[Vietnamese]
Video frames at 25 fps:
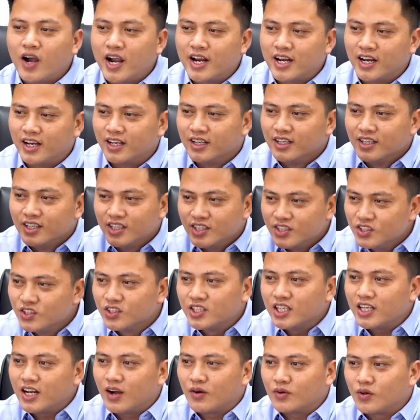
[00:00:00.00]
hay là
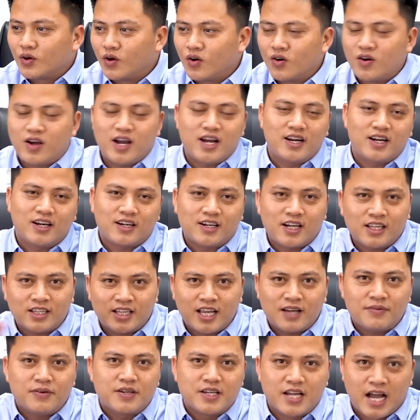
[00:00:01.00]
như thế nào đó, hay là cắt
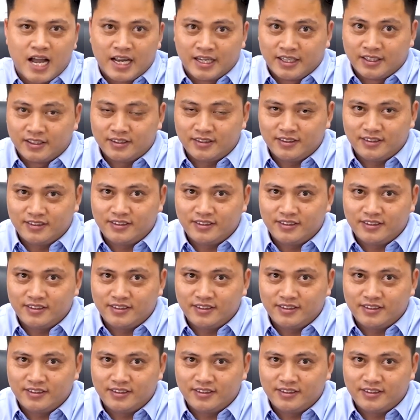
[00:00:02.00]
ghép hình ảnh